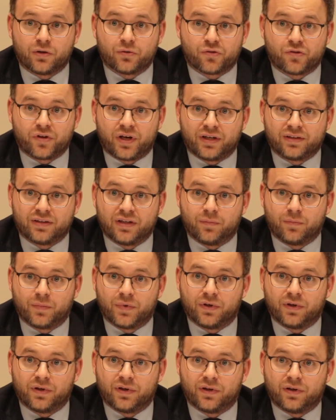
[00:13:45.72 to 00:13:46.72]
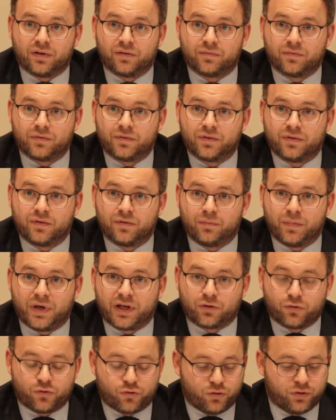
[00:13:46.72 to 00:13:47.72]
also Einheit in Vielfalt heißt
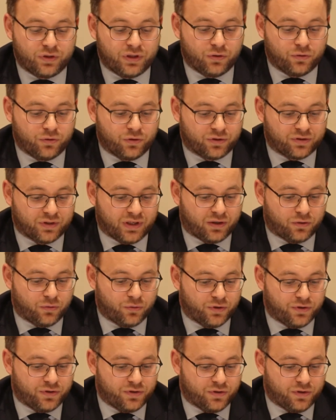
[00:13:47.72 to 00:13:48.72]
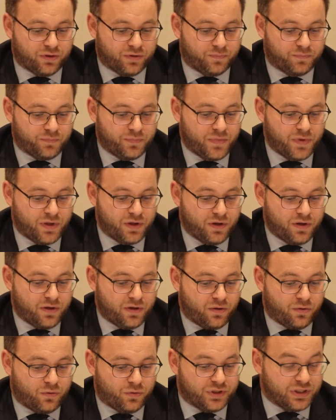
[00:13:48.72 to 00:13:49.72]
das und die eine Hälfte vergessen wir vielleicht. Mein,
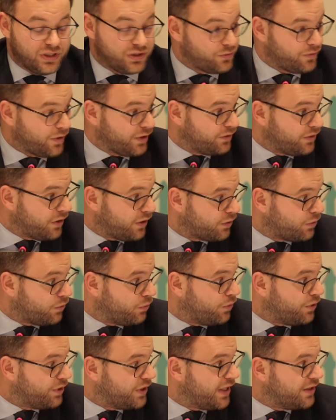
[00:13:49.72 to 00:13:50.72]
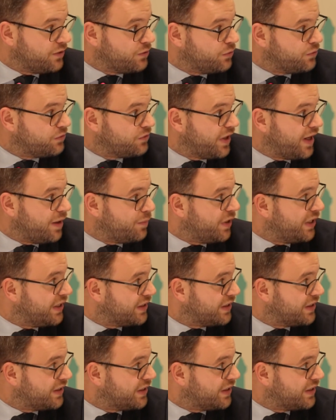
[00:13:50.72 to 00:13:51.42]
mein, ich möchte mich bedanken für